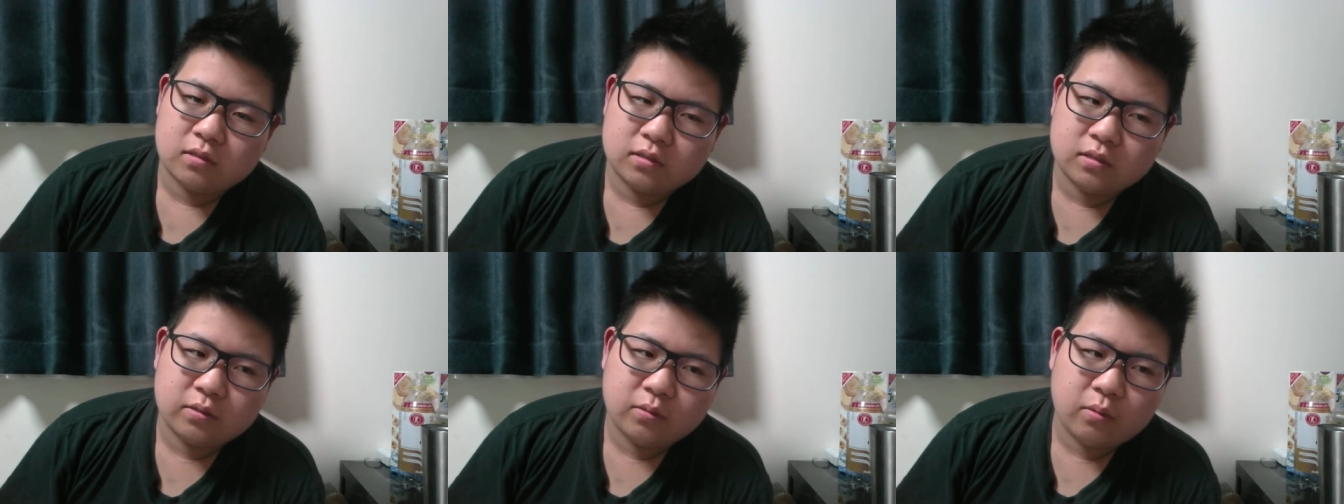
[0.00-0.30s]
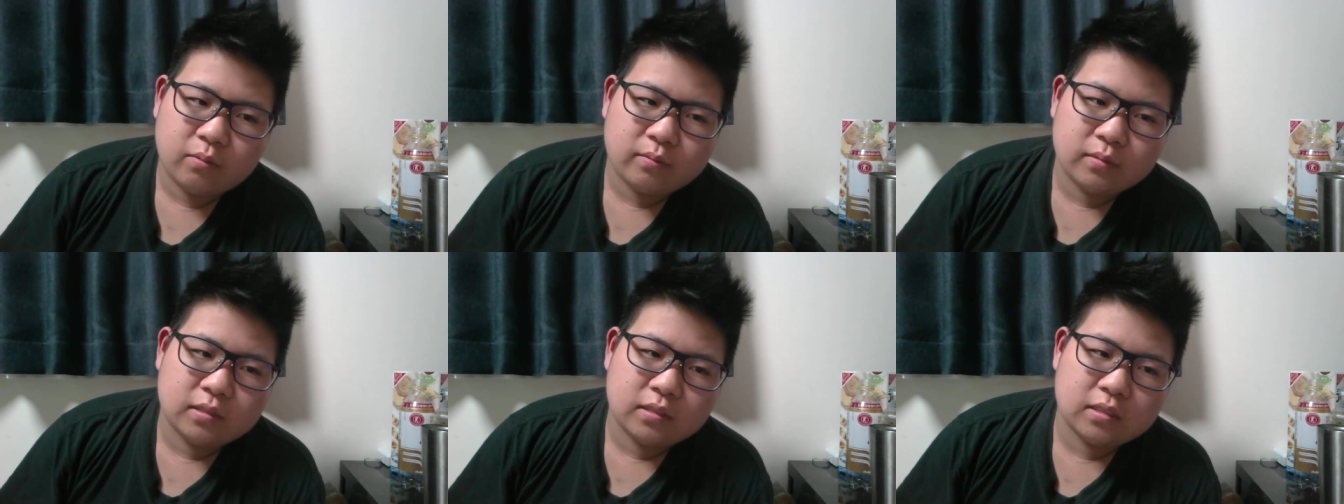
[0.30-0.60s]
で
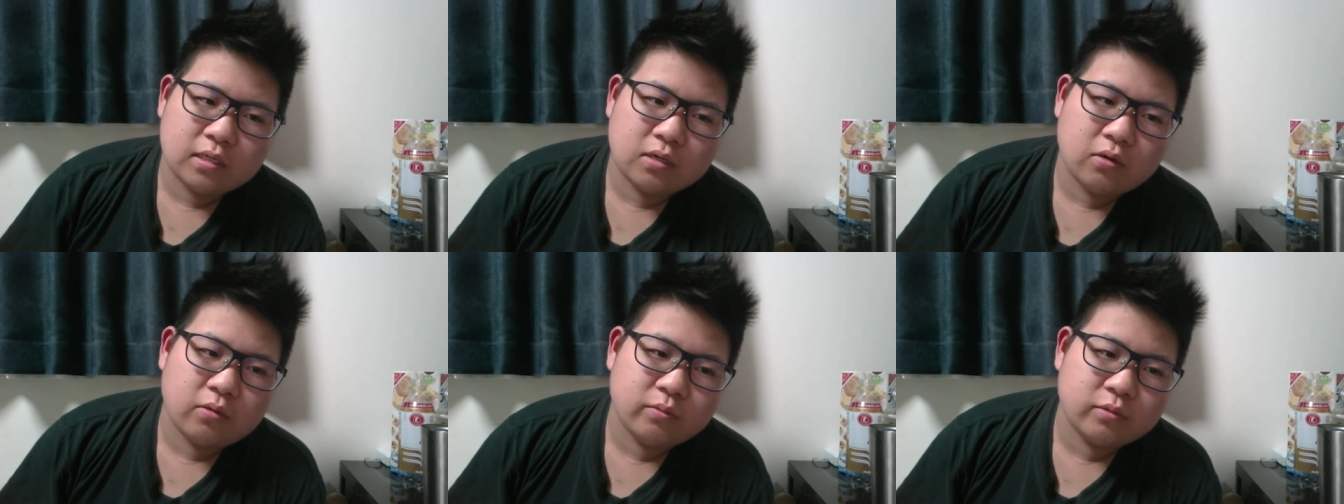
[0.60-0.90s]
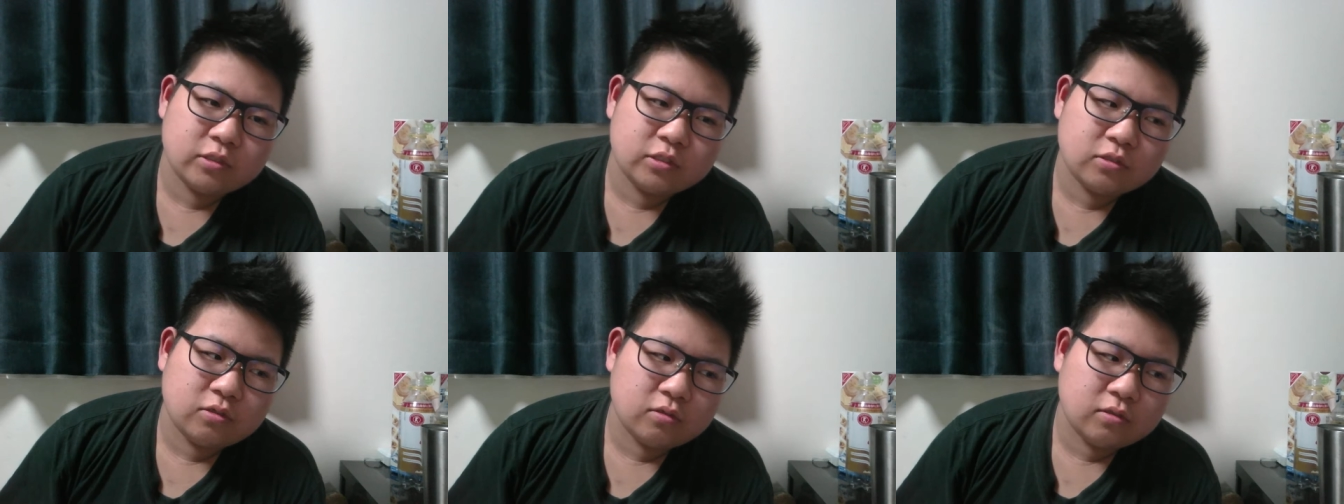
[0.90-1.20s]
もみんなが面
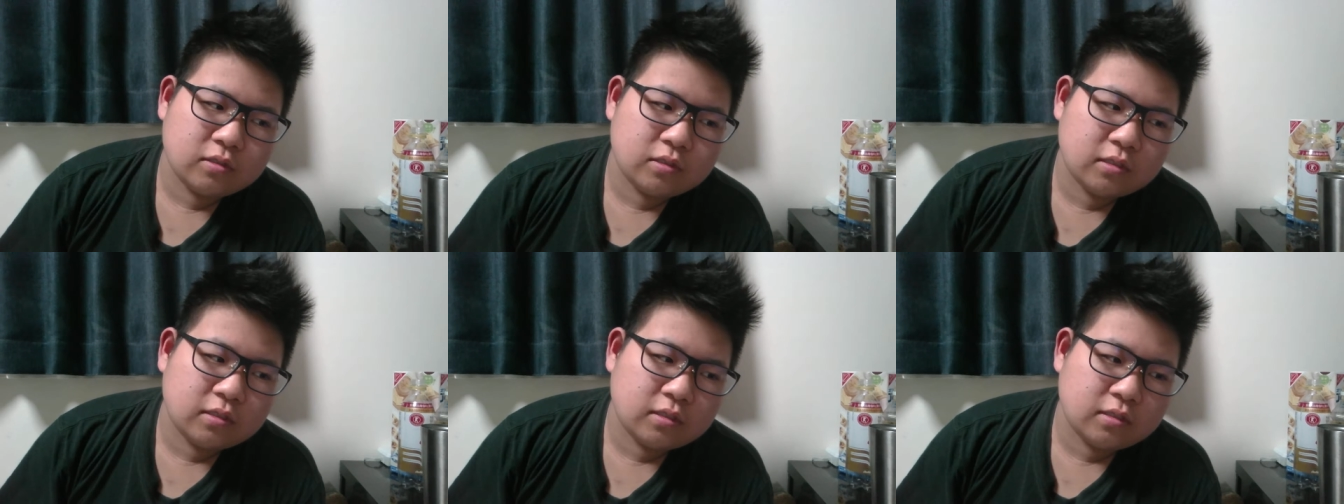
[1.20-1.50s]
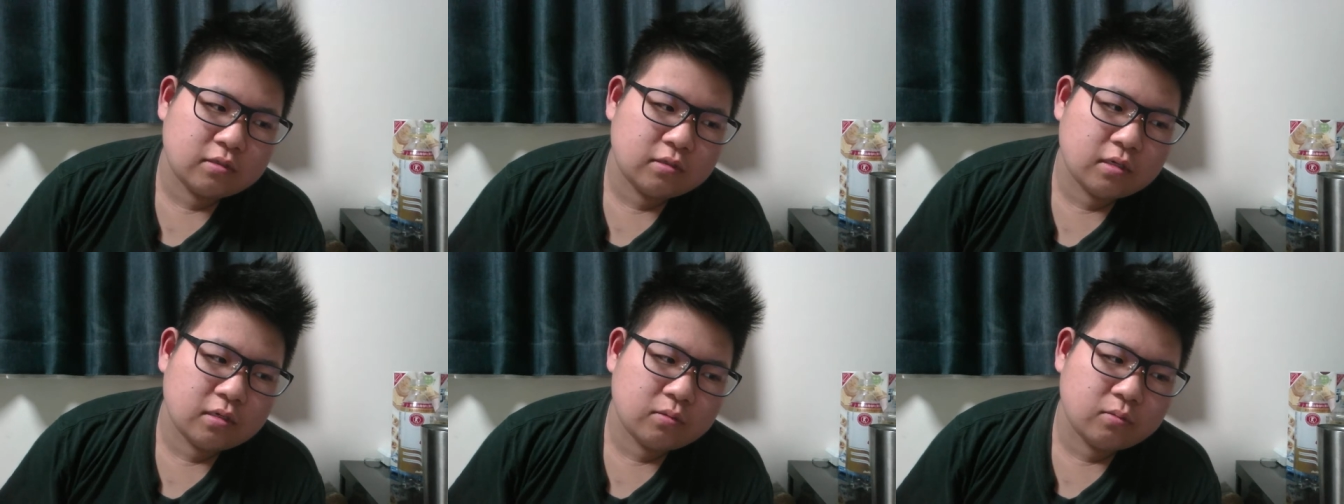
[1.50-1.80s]
白いって言って
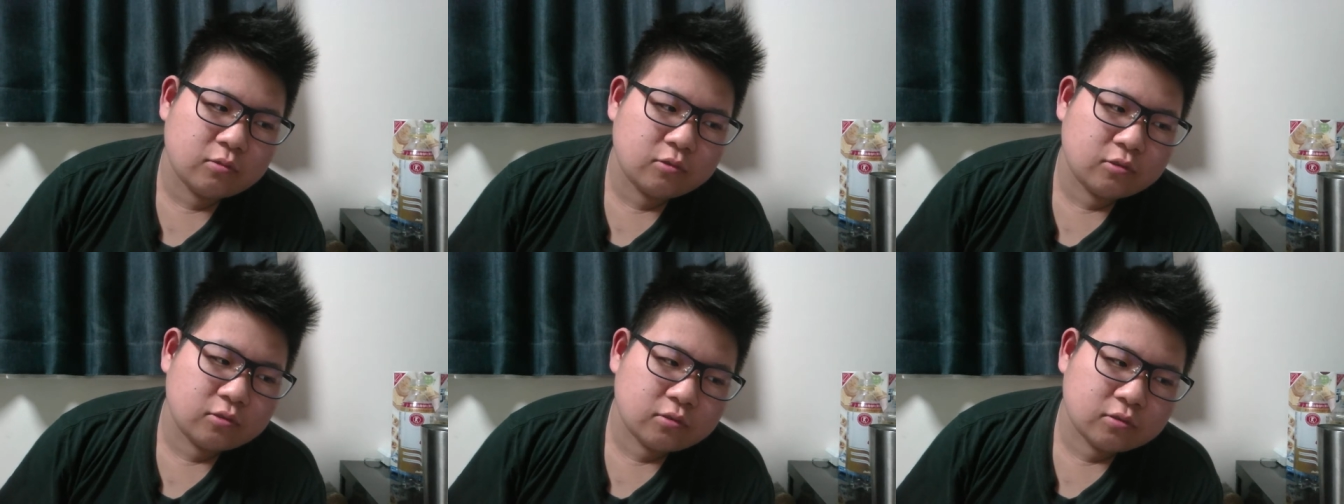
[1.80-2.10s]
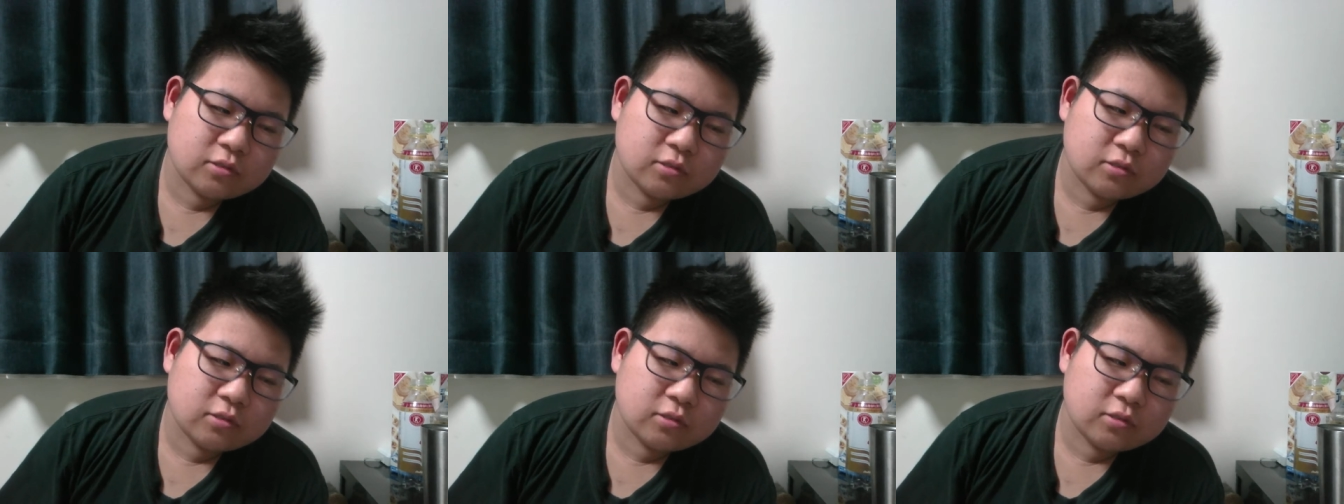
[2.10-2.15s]
くれるもの